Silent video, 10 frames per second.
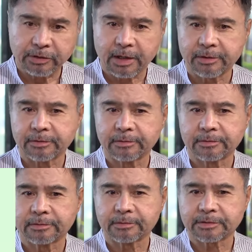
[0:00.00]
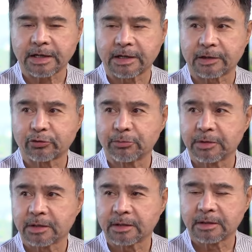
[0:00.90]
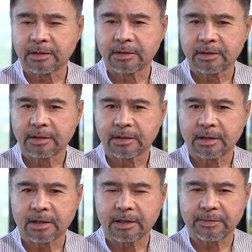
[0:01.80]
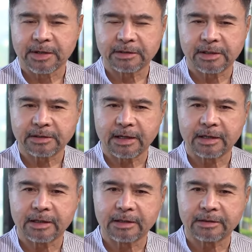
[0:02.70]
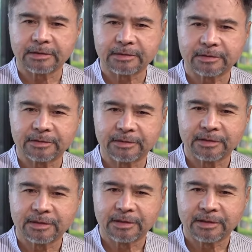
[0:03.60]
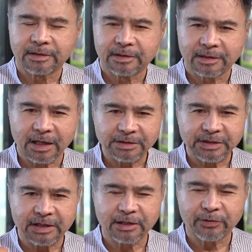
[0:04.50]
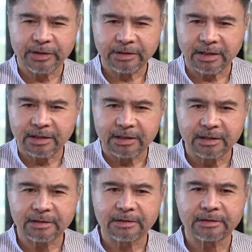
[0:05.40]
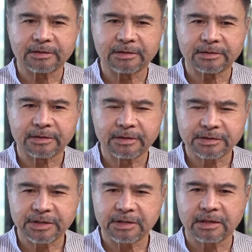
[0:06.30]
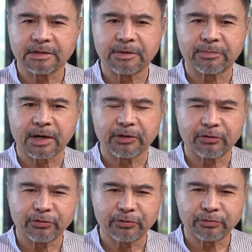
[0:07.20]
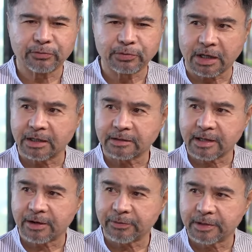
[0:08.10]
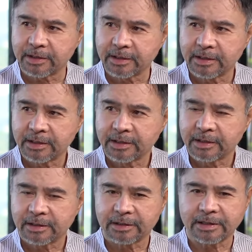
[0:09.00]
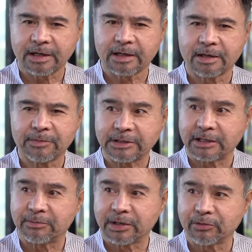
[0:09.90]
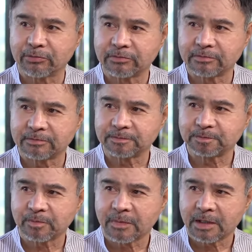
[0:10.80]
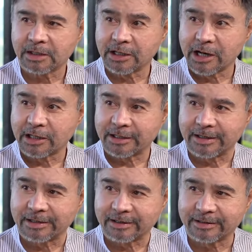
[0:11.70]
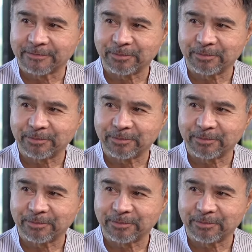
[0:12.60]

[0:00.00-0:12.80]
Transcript: tayong sa anatomy. Alam natin na talagang nakaselyo eh, talagang sinild ng Panginoon yung utak ng tao eh. Na talagang matibay yung kinalalagyan eh.